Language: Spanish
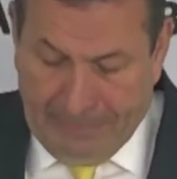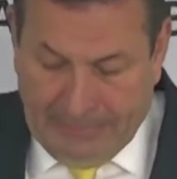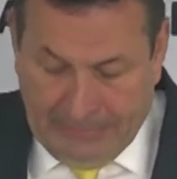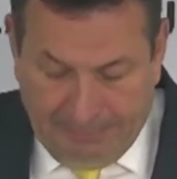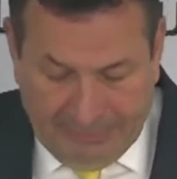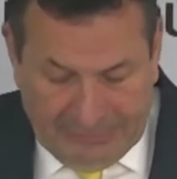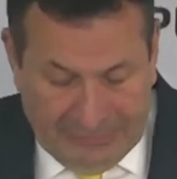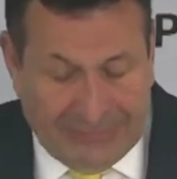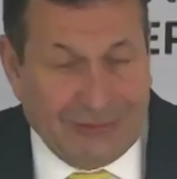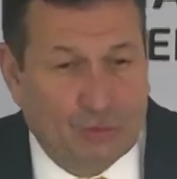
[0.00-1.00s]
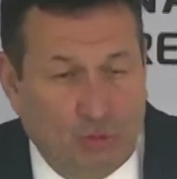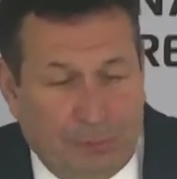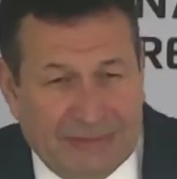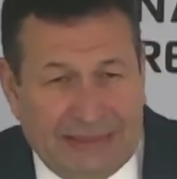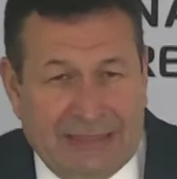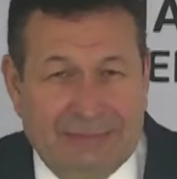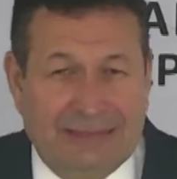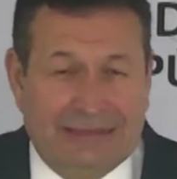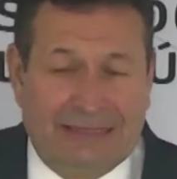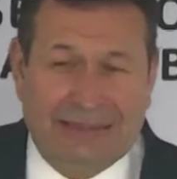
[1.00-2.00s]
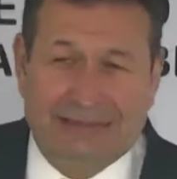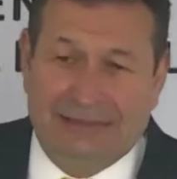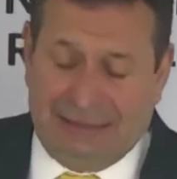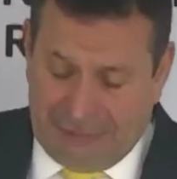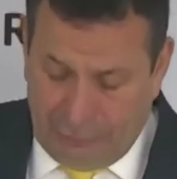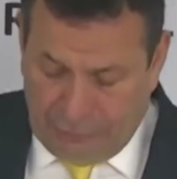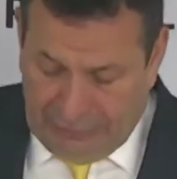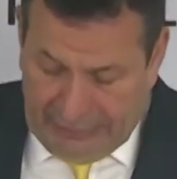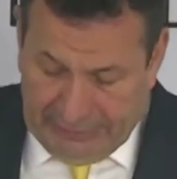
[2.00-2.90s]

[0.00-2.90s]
pidiera disculpas a la militancia y a la sociedad